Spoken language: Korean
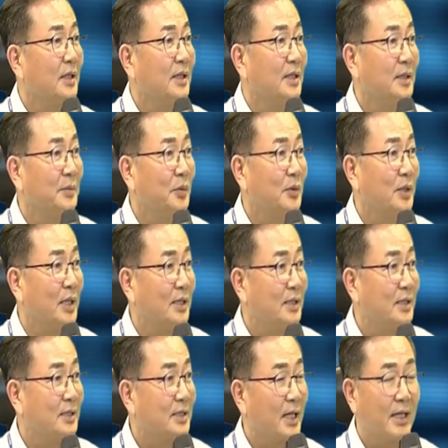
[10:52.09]
이
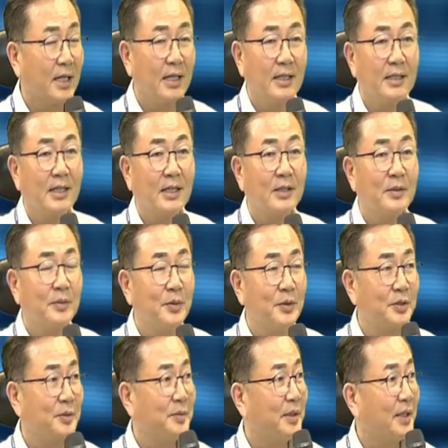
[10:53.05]
모델들 차이가 있다고
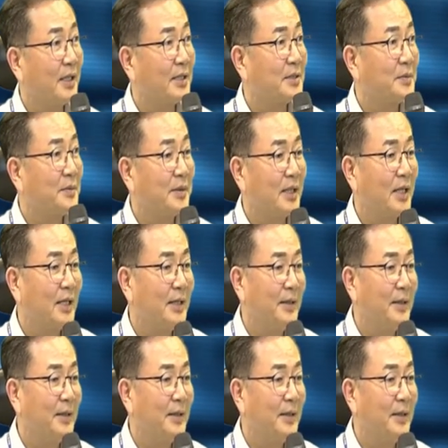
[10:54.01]
보시면 되겠습니다.